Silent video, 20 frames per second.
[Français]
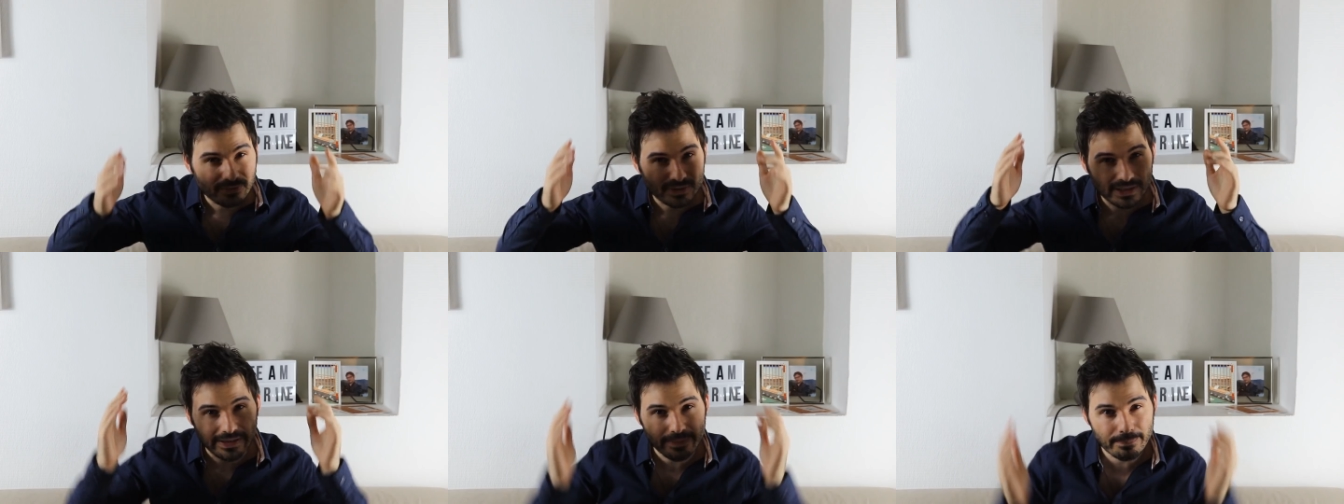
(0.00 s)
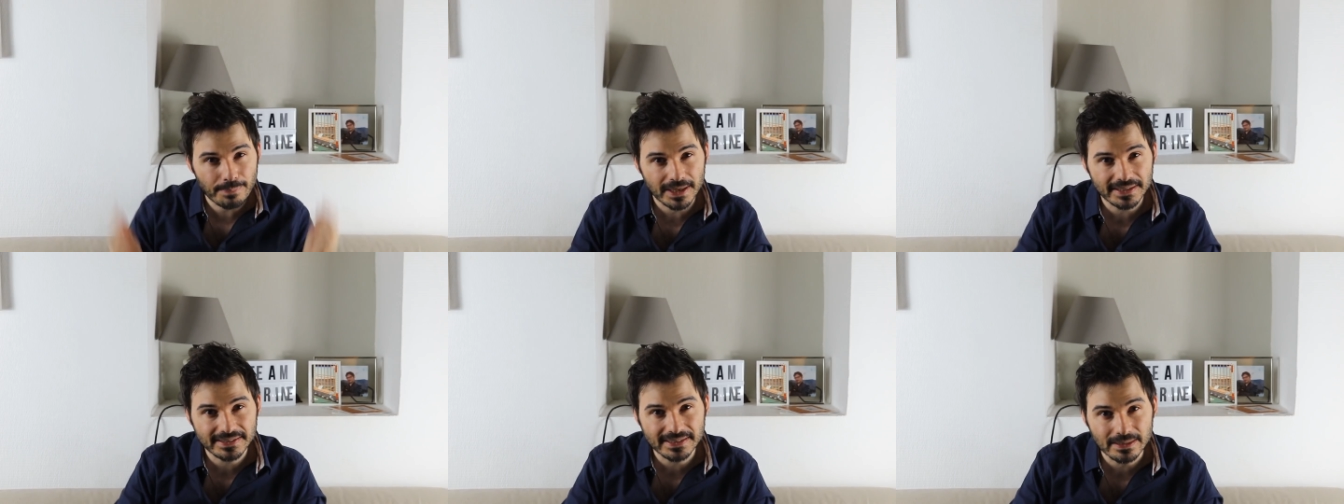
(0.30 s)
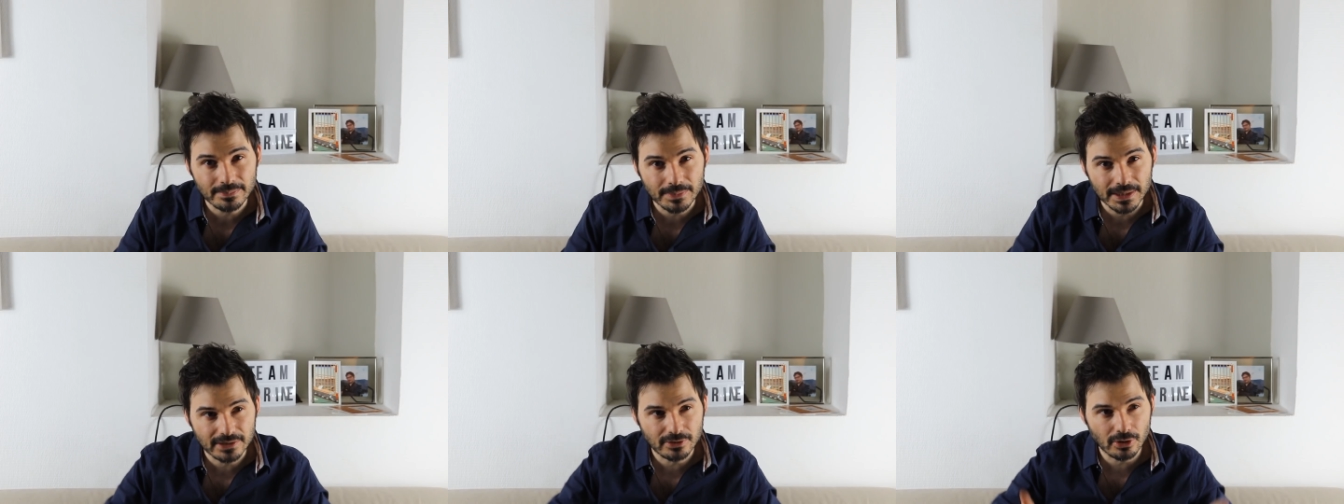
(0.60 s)
vous n'avez pas
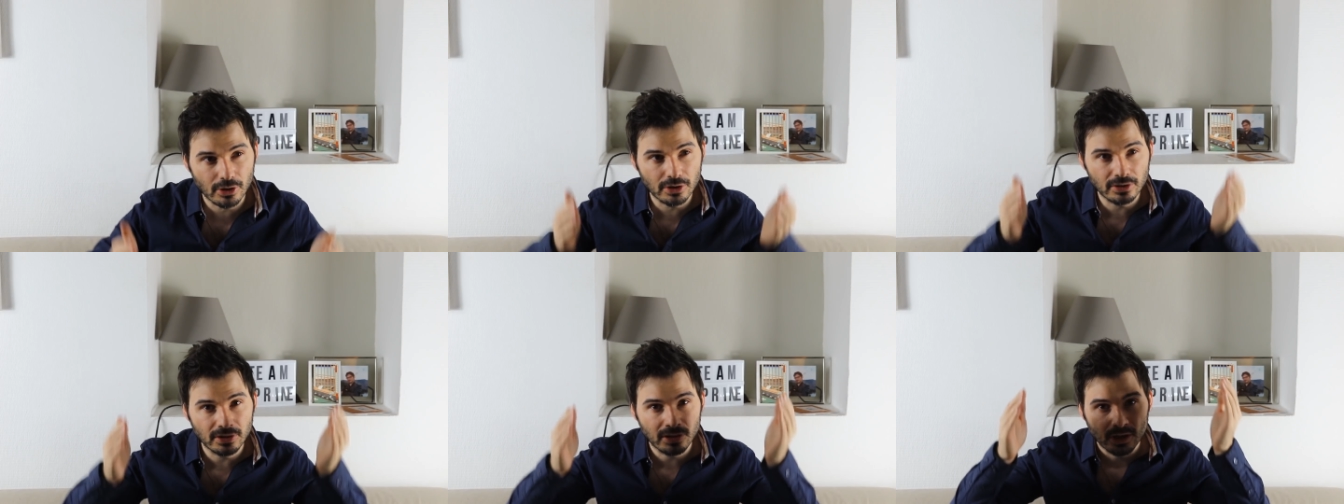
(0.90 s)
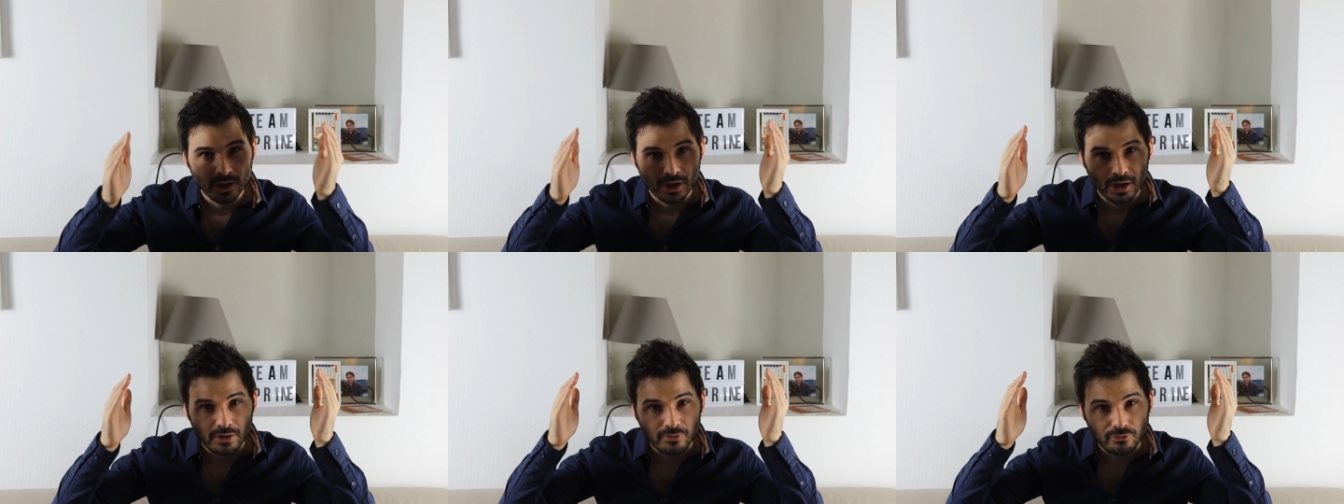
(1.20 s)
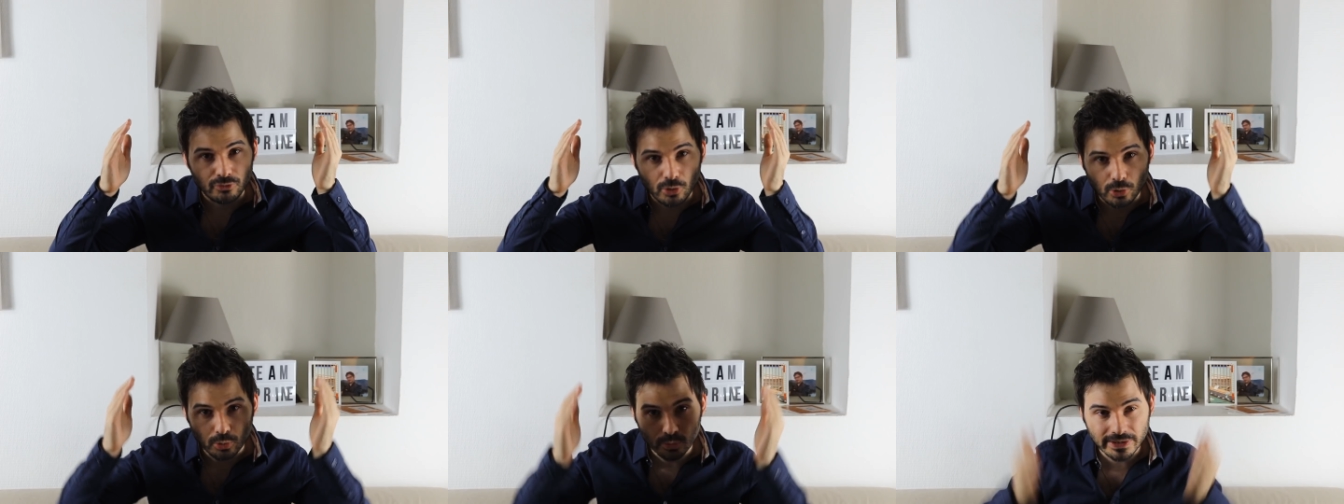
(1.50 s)
assez de méthodes,
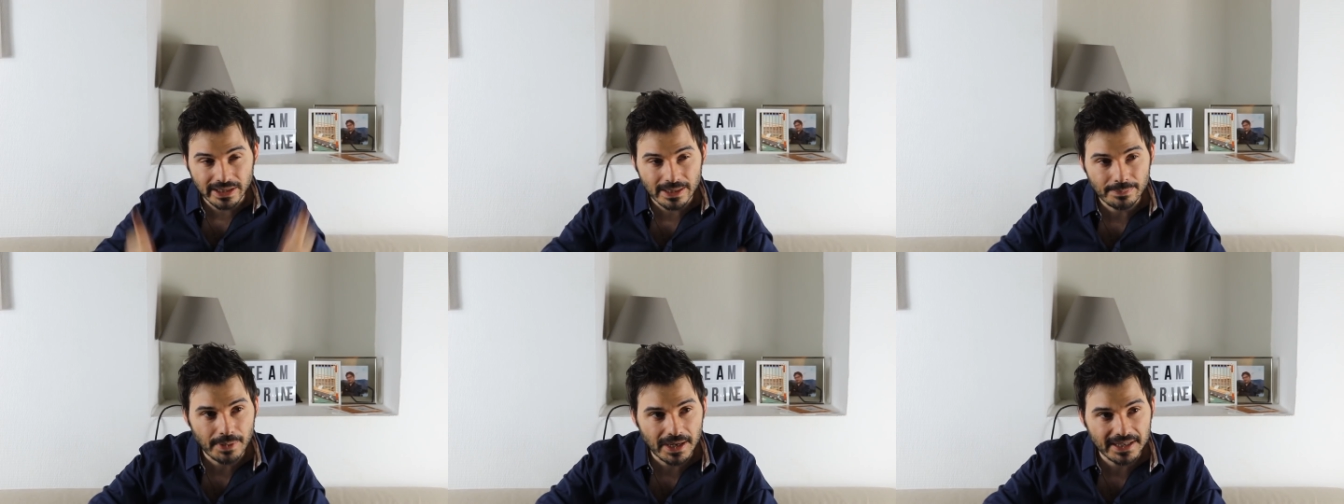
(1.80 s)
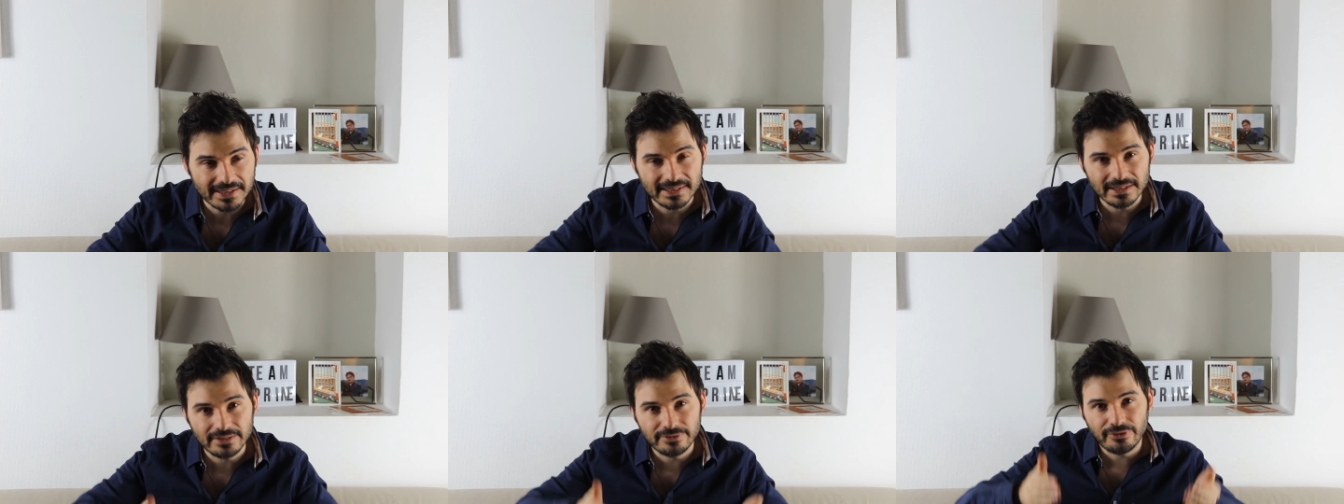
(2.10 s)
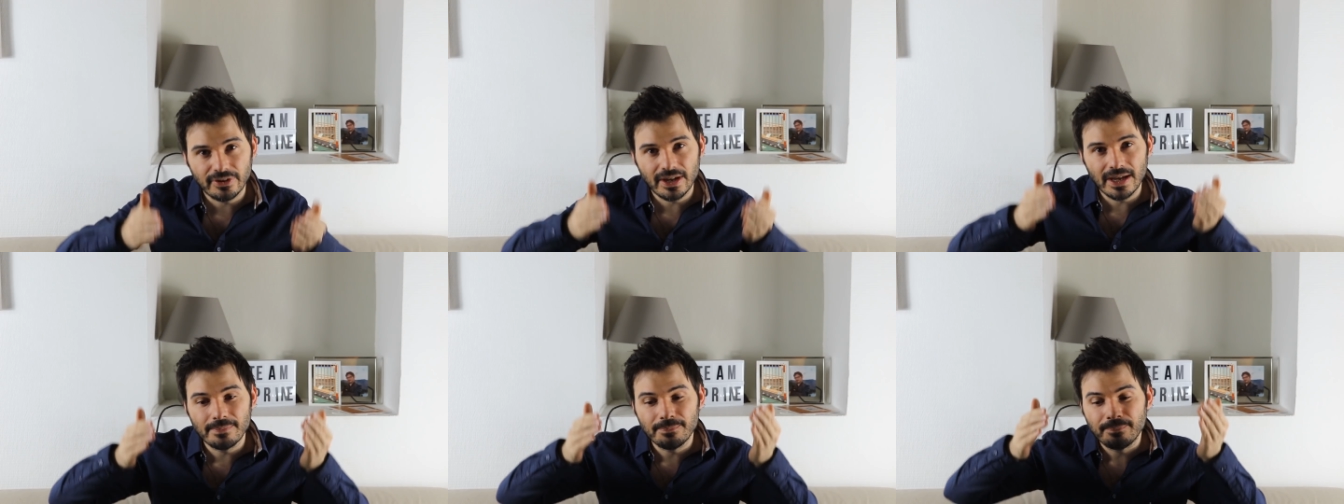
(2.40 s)
vous rencontrez pas assez de
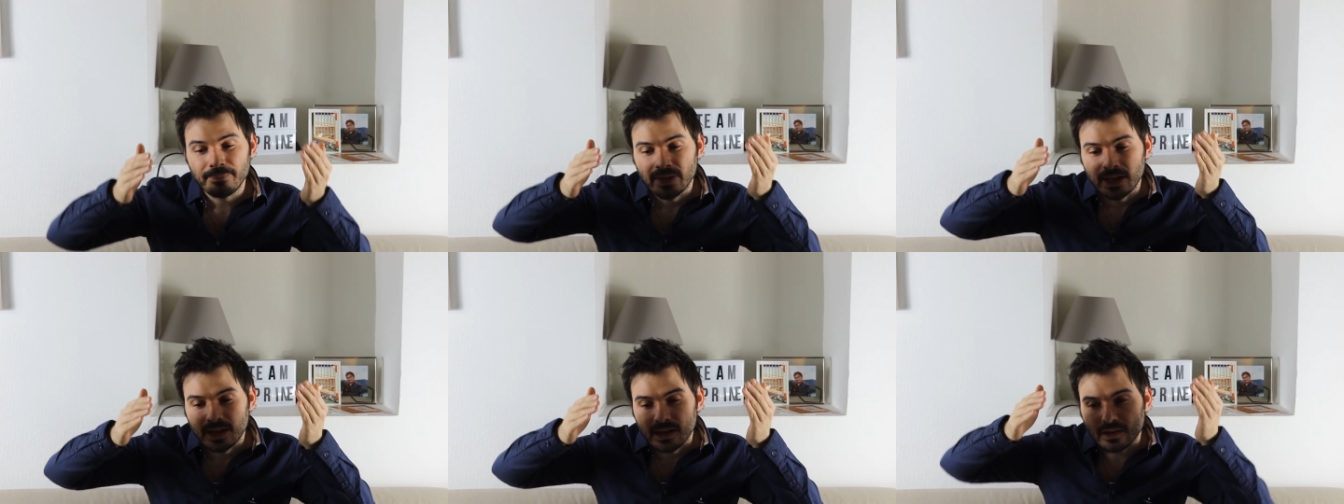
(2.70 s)
femmes.